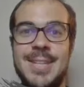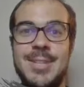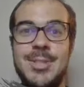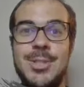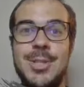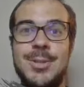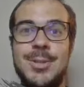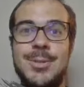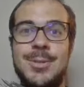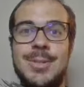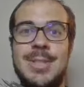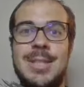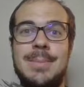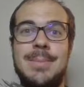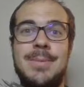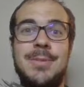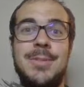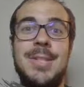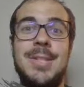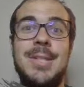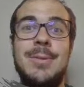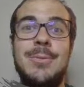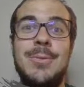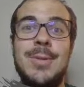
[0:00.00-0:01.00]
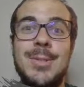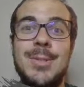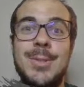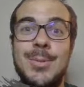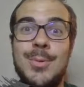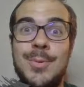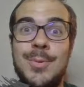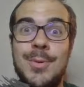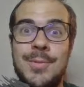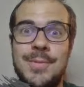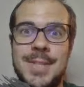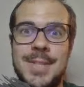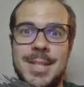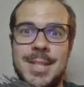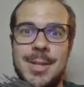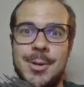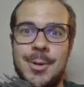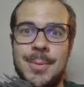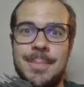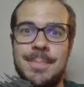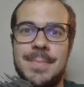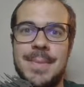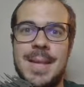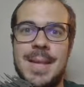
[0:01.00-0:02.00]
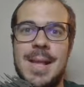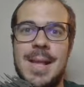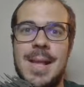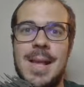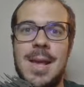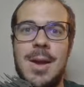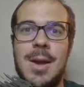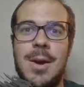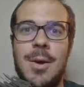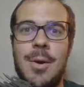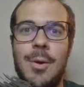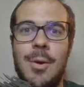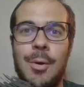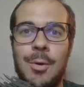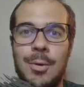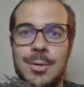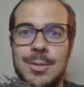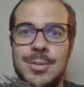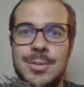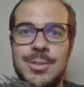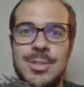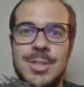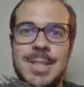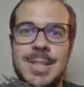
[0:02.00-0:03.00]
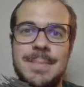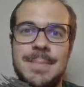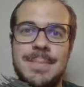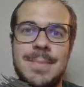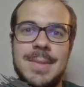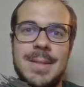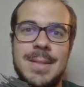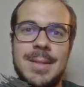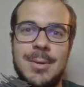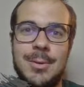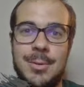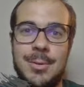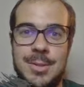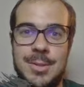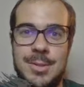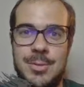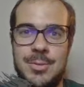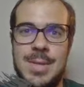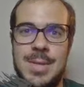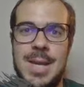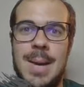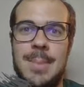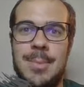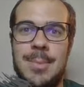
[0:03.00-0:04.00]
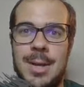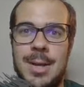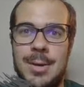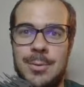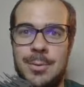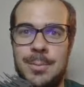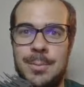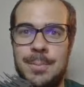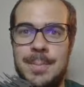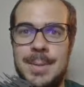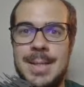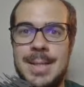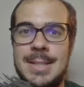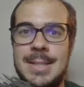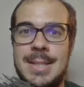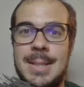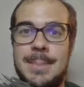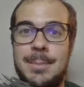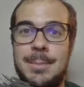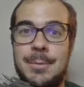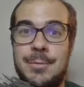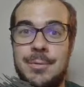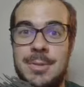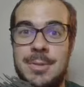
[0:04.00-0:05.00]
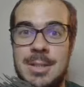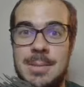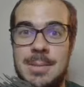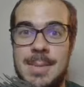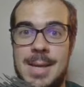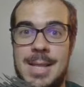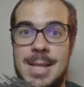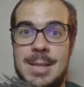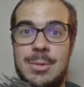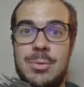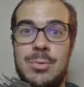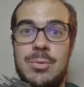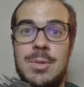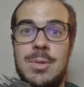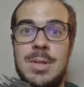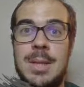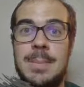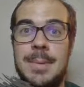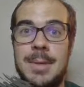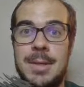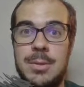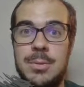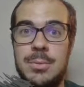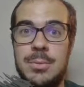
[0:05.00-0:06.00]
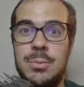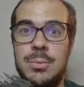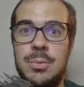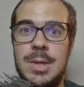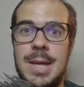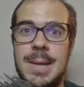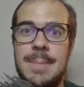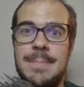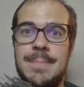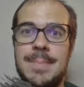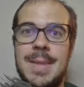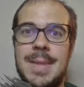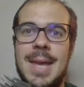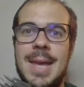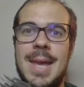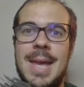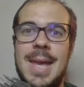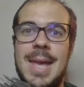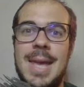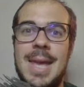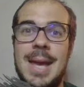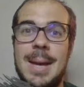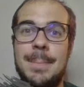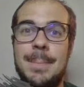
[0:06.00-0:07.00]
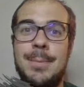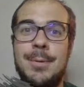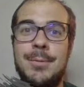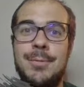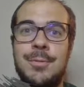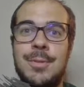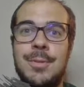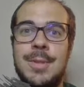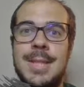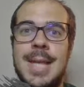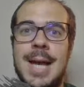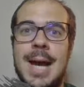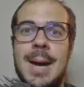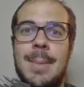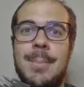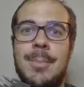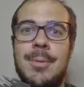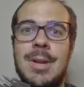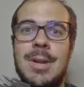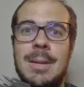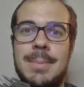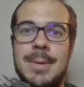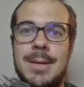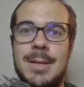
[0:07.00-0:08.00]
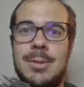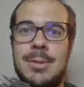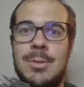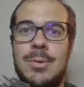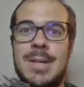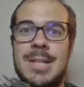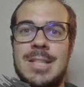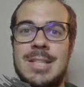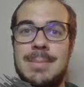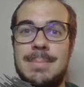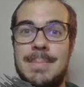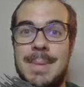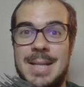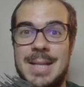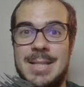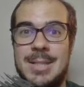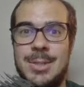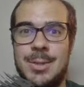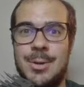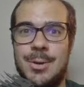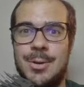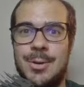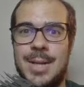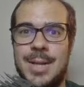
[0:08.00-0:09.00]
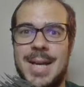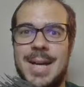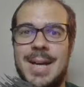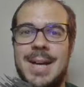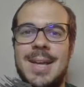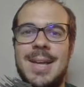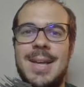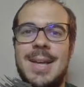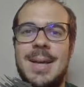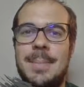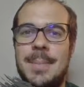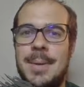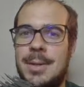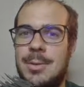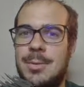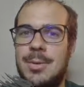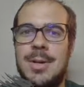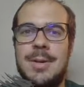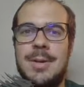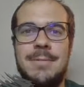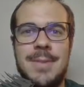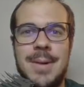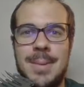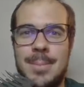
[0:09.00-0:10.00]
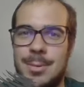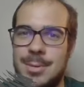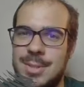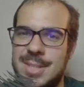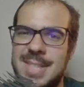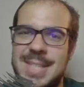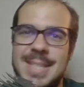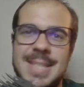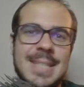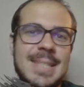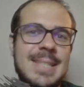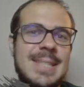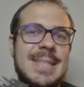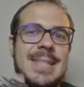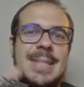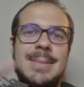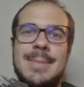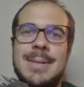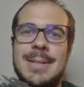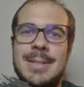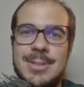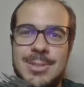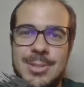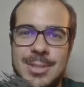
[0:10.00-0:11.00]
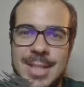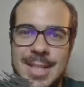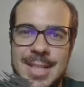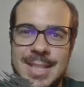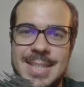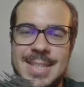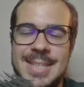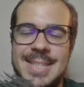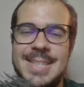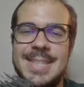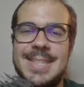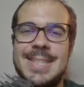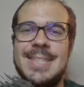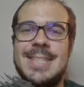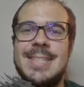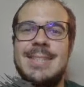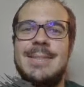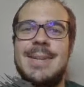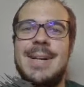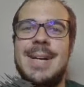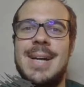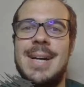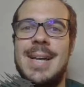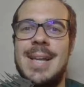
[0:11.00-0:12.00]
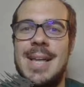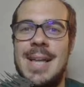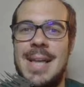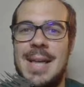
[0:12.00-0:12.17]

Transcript: Ciao a tutti, benvenuti in questo nuovo video. Oggi continuiamo la rubrica di approfondimento sulle aperture e approfondiamo l'apertura spagnola, apertura famosissima, giocatissima.